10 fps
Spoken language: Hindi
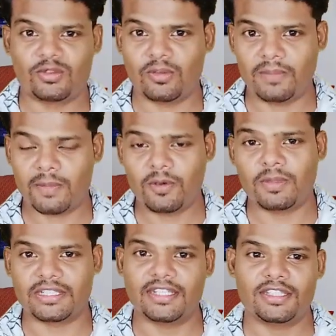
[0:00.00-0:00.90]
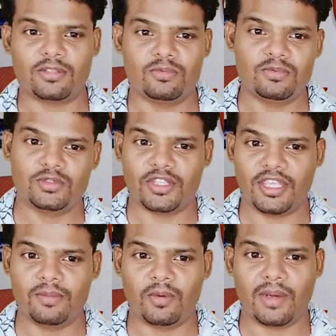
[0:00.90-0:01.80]
तो मैं आपको बता देता हूँ जो
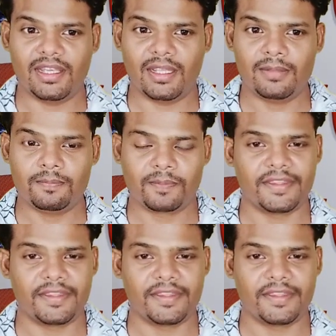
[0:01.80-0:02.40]
ये मोबाइल है